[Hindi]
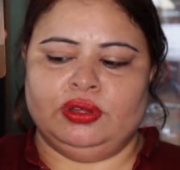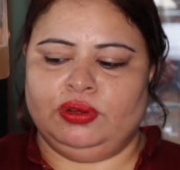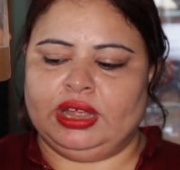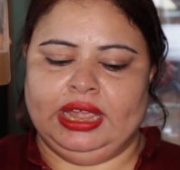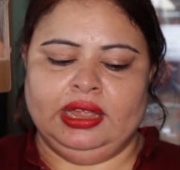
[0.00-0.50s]

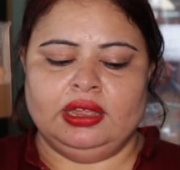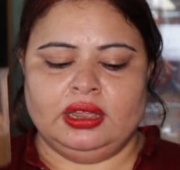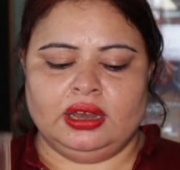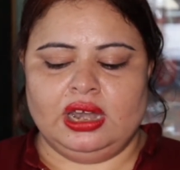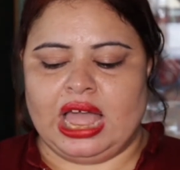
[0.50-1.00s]
ओके
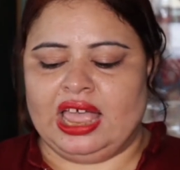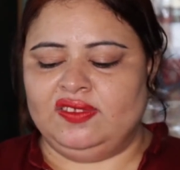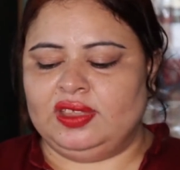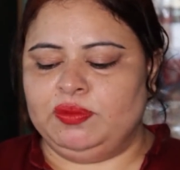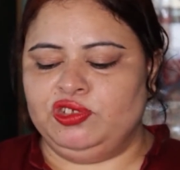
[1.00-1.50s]

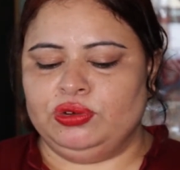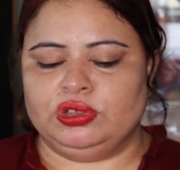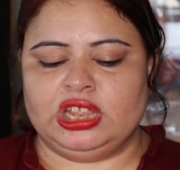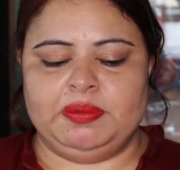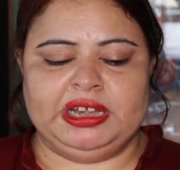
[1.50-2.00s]
लास्ट स्टेप जो
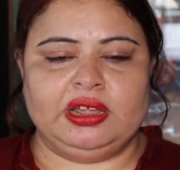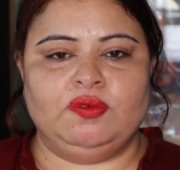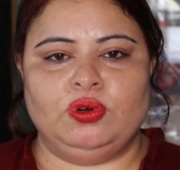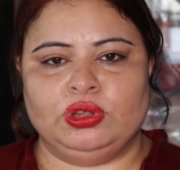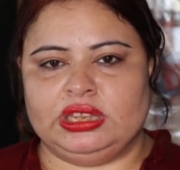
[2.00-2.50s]
होता है बेटा
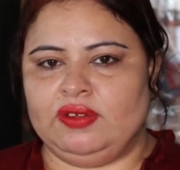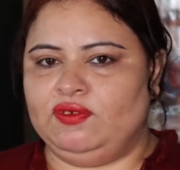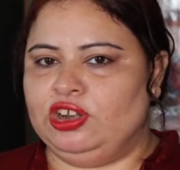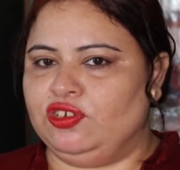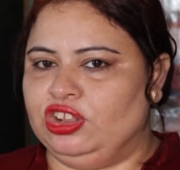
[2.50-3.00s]
वो होता है
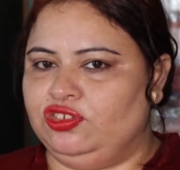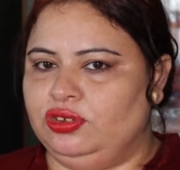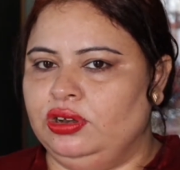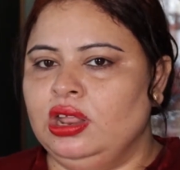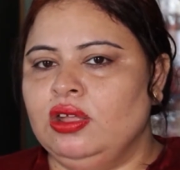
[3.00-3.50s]

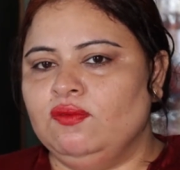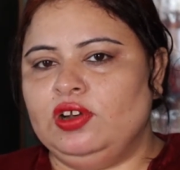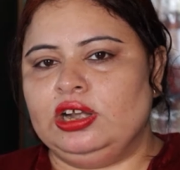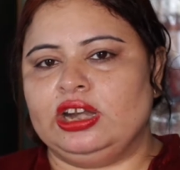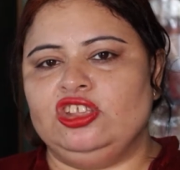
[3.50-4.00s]
फिल्ट्रेशन
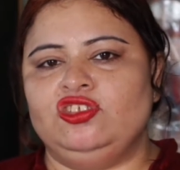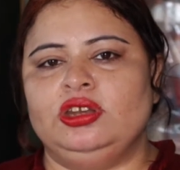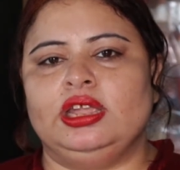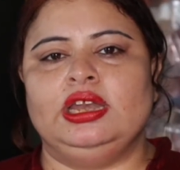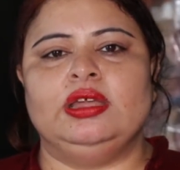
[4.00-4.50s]

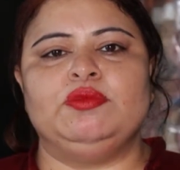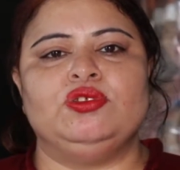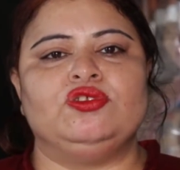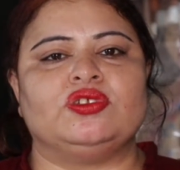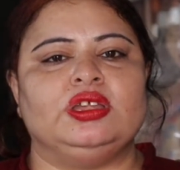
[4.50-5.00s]
फिल्ट्रेशन के लिए हम
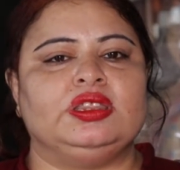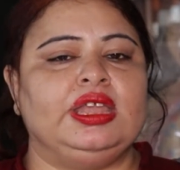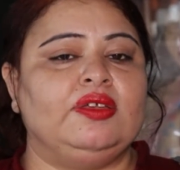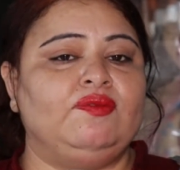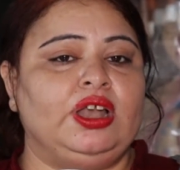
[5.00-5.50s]
यूज़
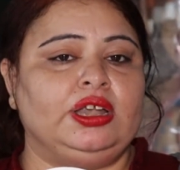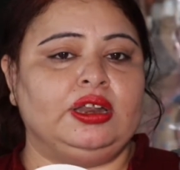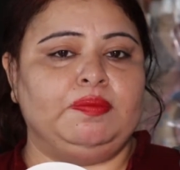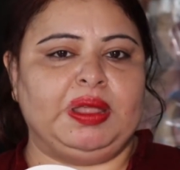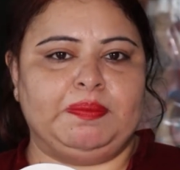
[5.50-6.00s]
करते हैं
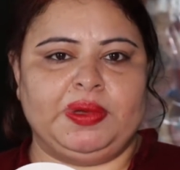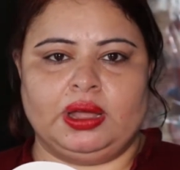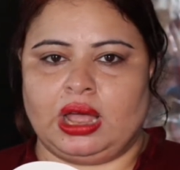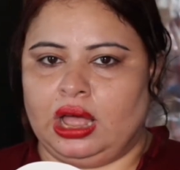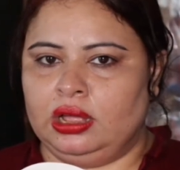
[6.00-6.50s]
फ़िल्टर
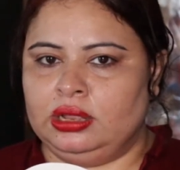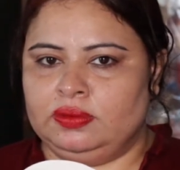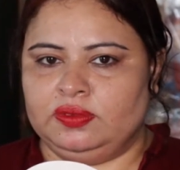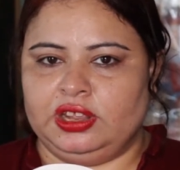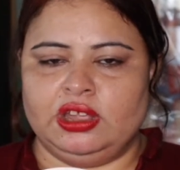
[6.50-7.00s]
पेपर का
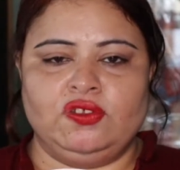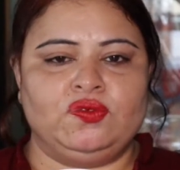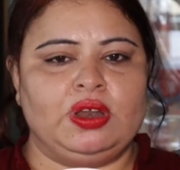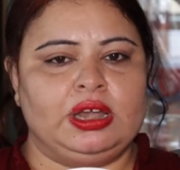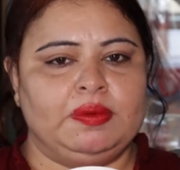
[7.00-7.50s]
ठीक है
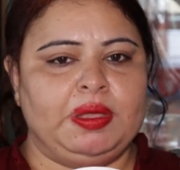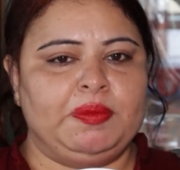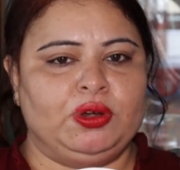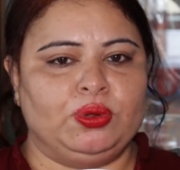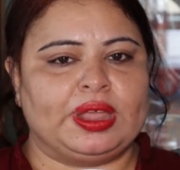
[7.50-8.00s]
फिल्टर
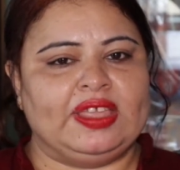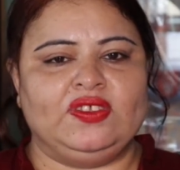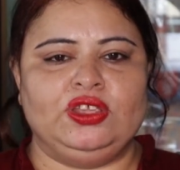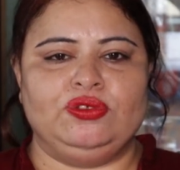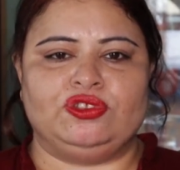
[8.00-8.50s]
पेपर को
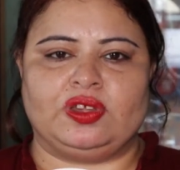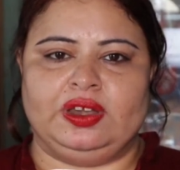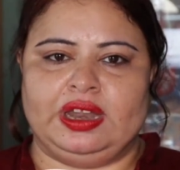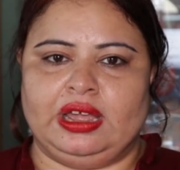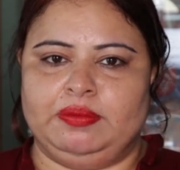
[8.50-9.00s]
कैसे यूज़
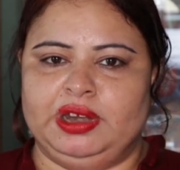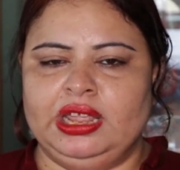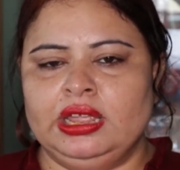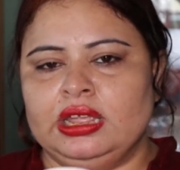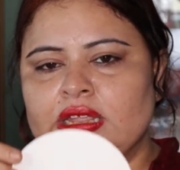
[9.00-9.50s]
करना है
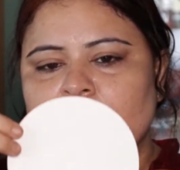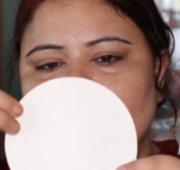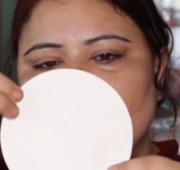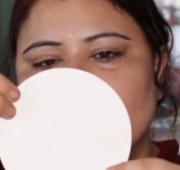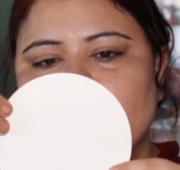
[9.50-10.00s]
हमने
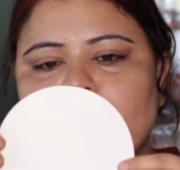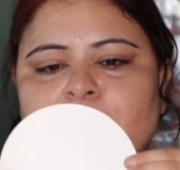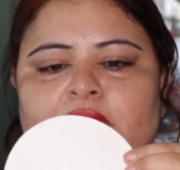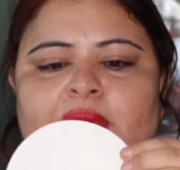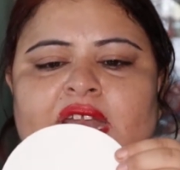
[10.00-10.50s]
ये फ़िल्टर
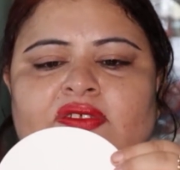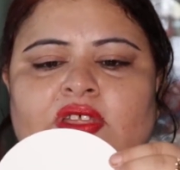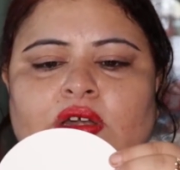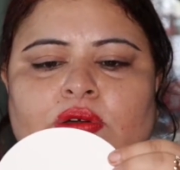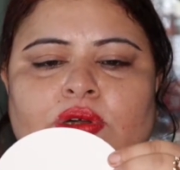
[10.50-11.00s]
पेपर हमारा
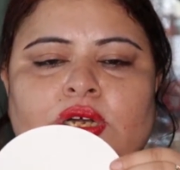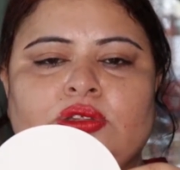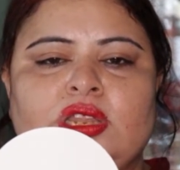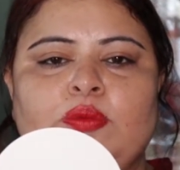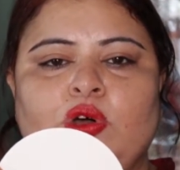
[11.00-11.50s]
सर्कुलर
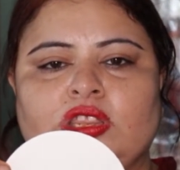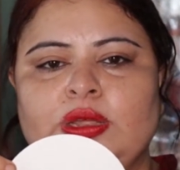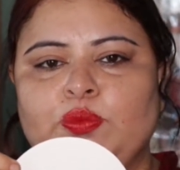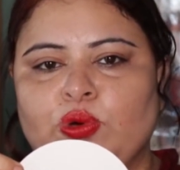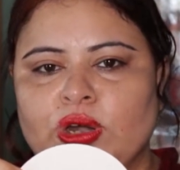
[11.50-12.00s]
होता है बहुत
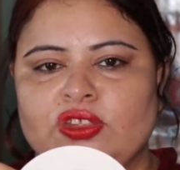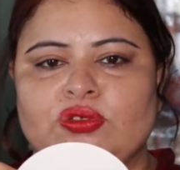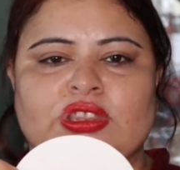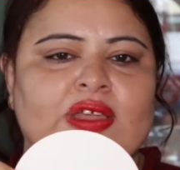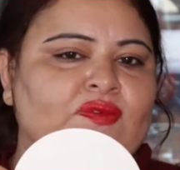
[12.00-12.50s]
ही
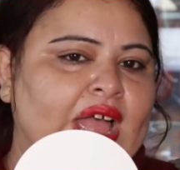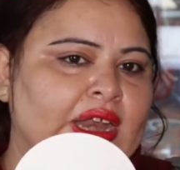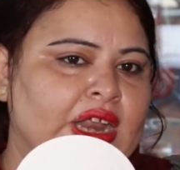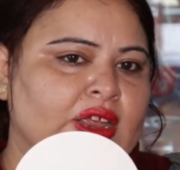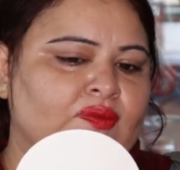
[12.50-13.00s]
पोरस होता है
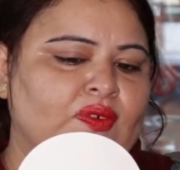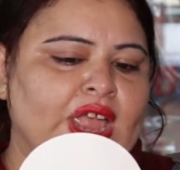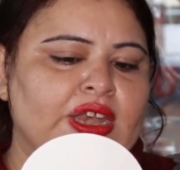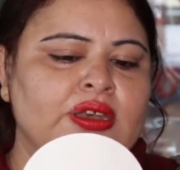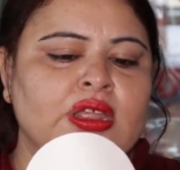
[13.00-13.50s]
फाइन
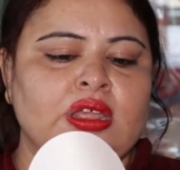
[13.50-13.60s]
फाइन